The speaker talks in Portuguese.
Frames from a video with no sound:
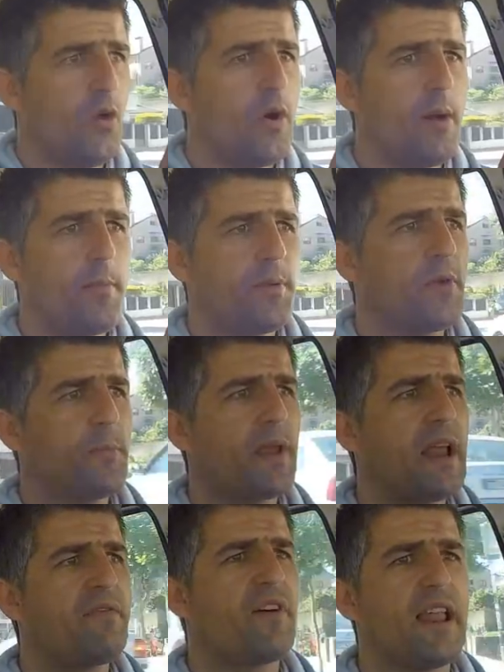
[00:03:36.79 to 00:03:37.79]
O homem pediu para ir
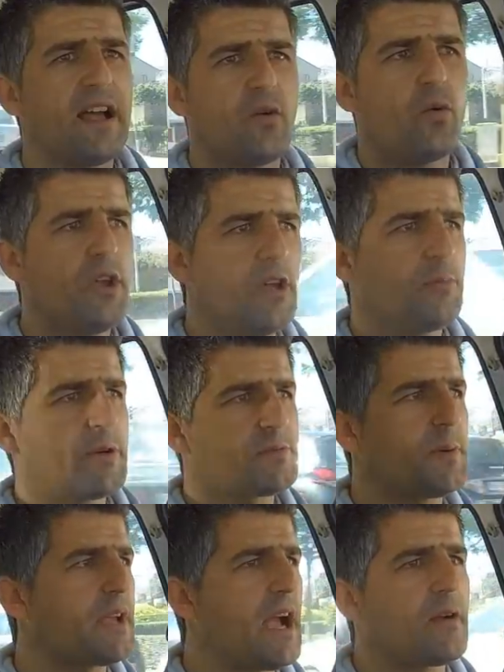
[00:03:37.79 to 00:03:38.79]
lá falar com ele, para
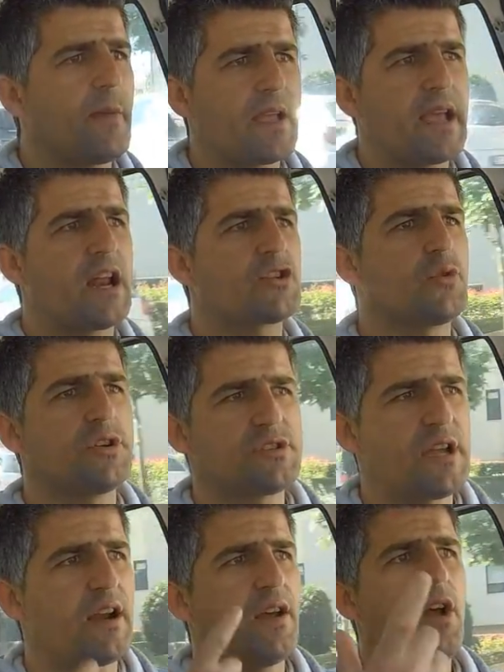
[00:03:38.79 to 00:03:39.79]
explicar como é que eram as coisas e
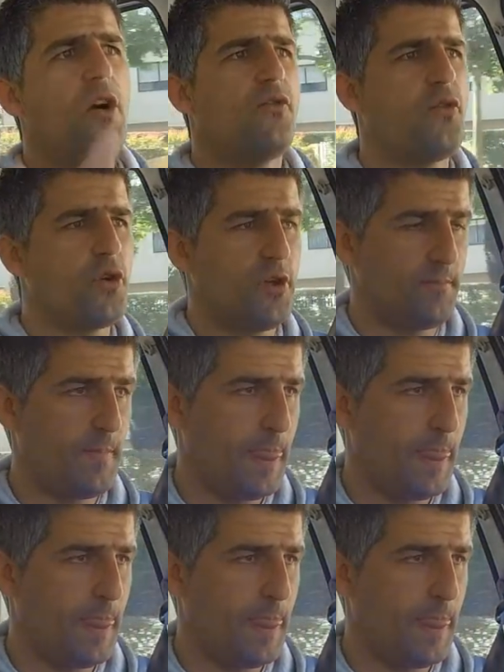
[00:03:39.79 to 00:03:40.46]
tal, fui.